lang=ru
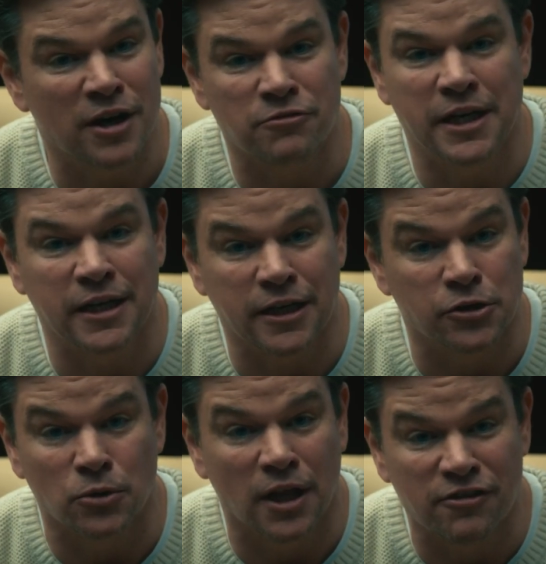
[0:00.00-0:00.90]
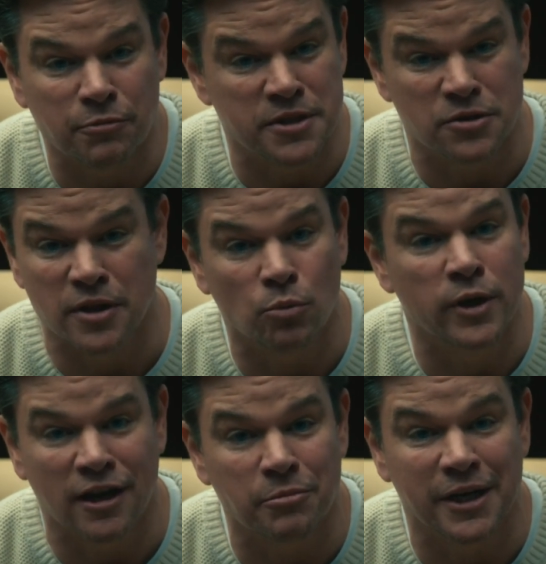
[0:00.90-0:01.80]
жизни смысл, но они могут
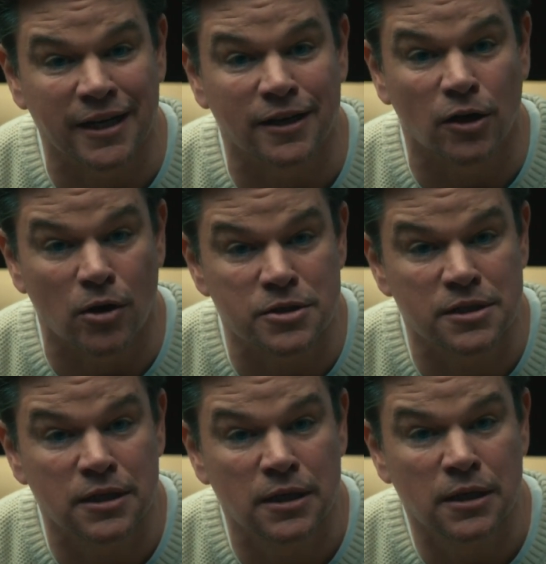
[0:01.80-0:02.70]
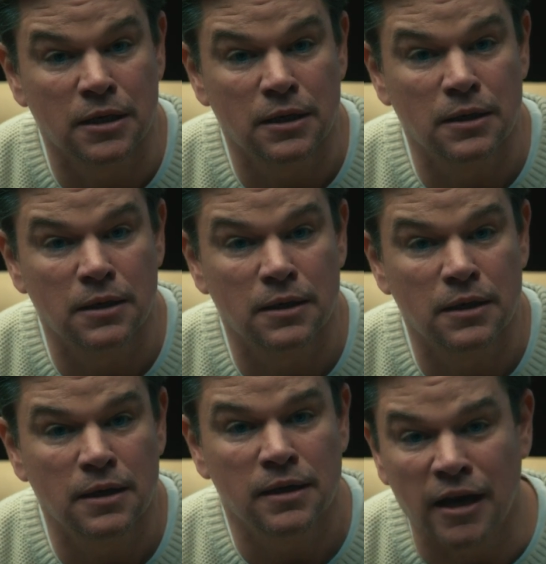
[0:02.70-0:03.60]
придать его нашей.
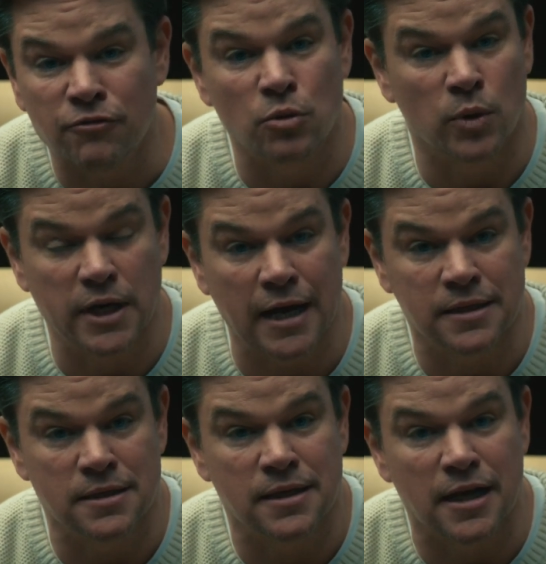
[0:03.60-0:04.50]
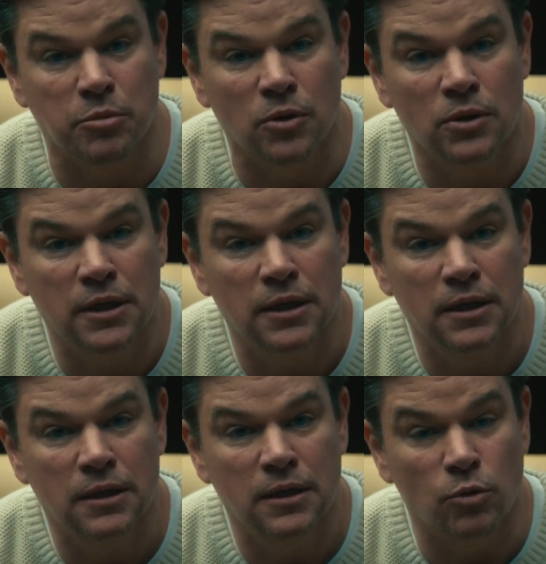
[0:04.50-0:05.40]
Все за этим столом
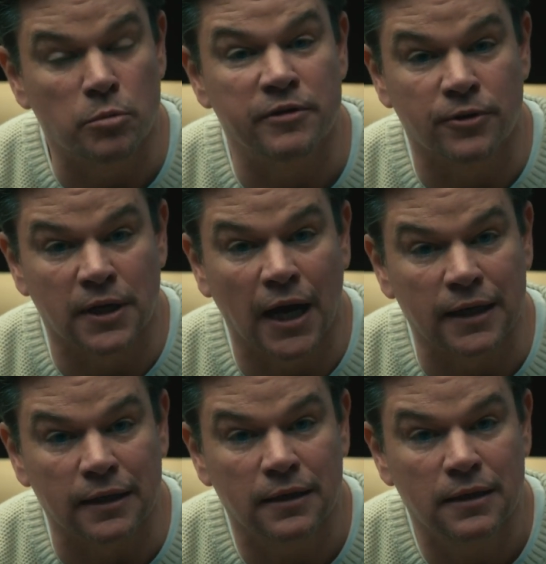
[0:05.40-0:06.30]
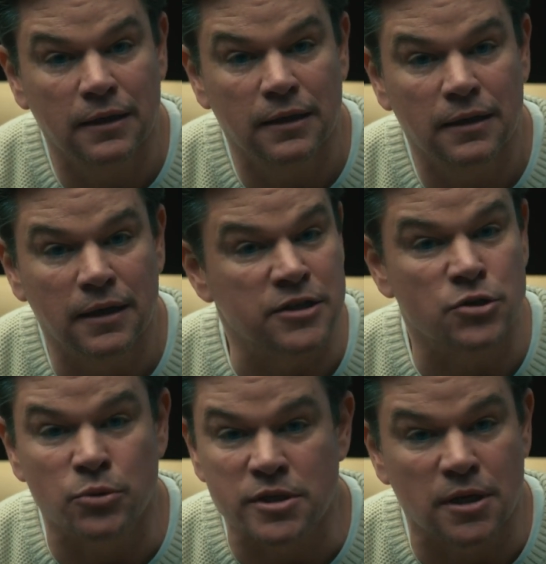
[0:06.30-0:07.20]
будут забыты, как
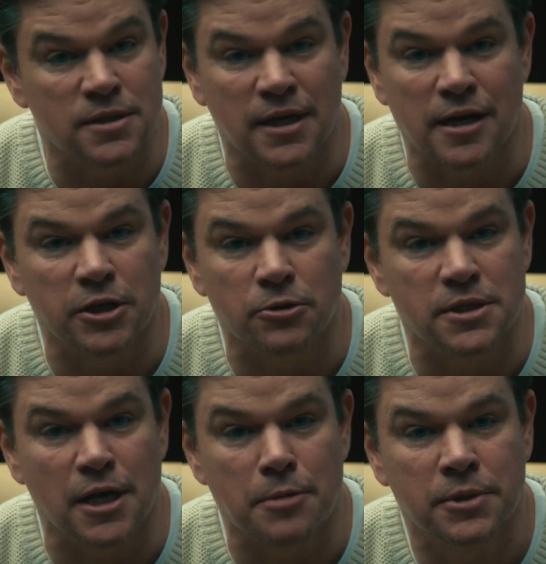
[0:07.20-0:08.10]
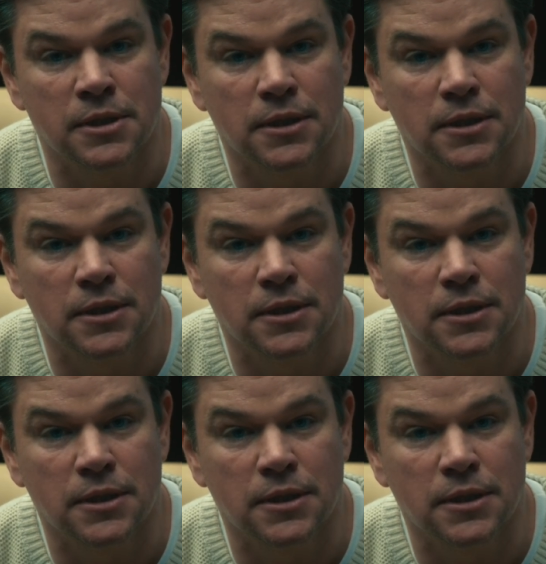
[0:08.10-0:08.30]
только уйдут на тот свет.